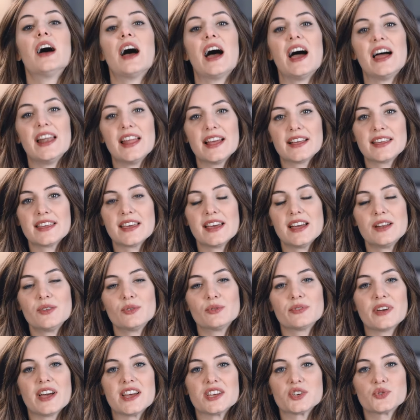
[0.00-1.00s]
à laquelle
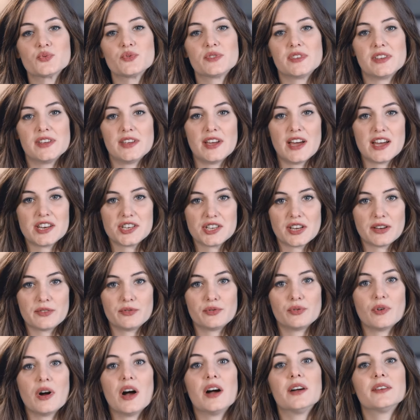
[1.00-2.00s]
on va ajouter à chaque
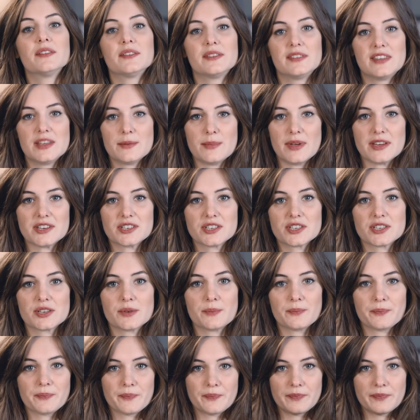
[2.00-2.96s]
fois des mèches.